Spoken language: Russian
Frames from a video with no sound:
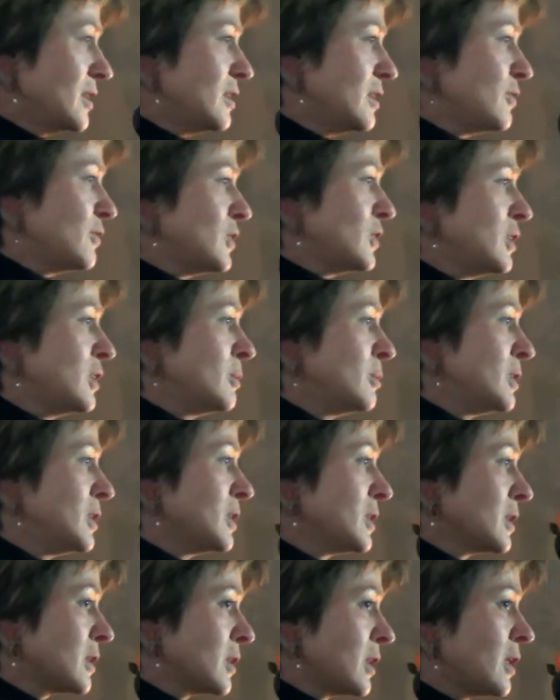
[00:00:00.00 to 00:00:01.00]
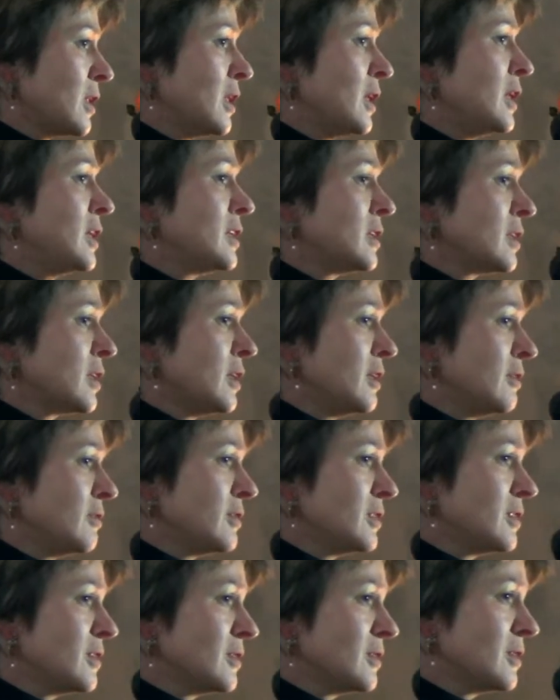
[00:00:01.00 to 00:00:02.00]
Где все мы
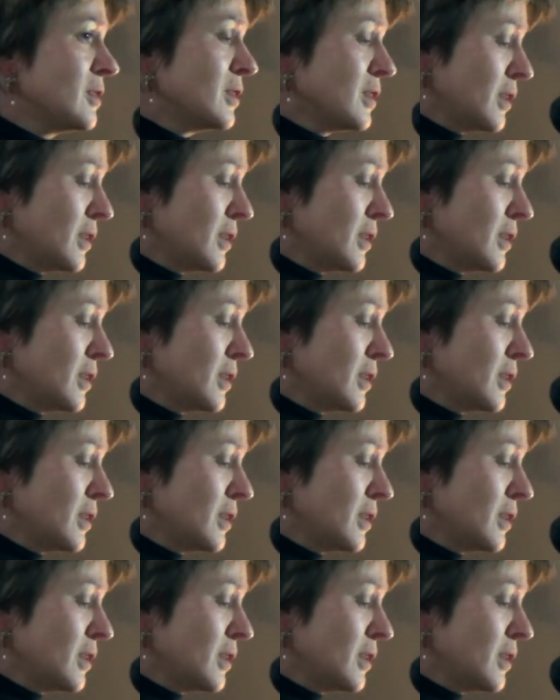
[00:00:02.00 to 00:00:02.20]
талантливы,